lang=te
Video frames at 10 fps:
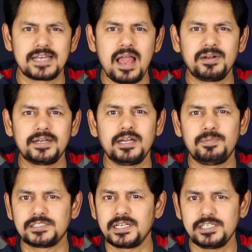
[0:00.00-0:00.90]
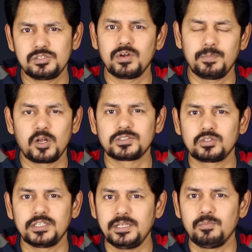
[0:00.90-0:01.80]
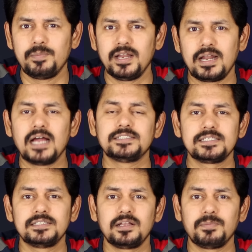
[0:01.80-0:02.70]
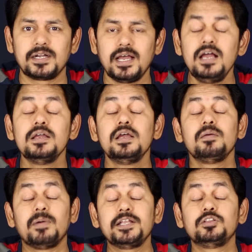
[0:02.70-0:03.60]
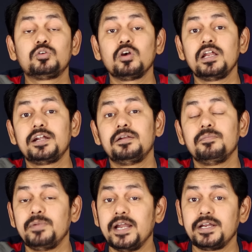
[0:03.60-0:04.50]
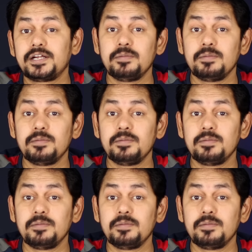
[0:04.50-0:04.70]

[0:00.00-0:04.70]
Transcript: స్నాప్డ్రాగన్ ఎయిట్ జనరేషన్ వన్ ప్రాసెసర్తో అయితే ఈ మొబైల్ లాంచ్ చేసింది అనమాట బట్ ఇందుట్లోనే మీడియాటిక్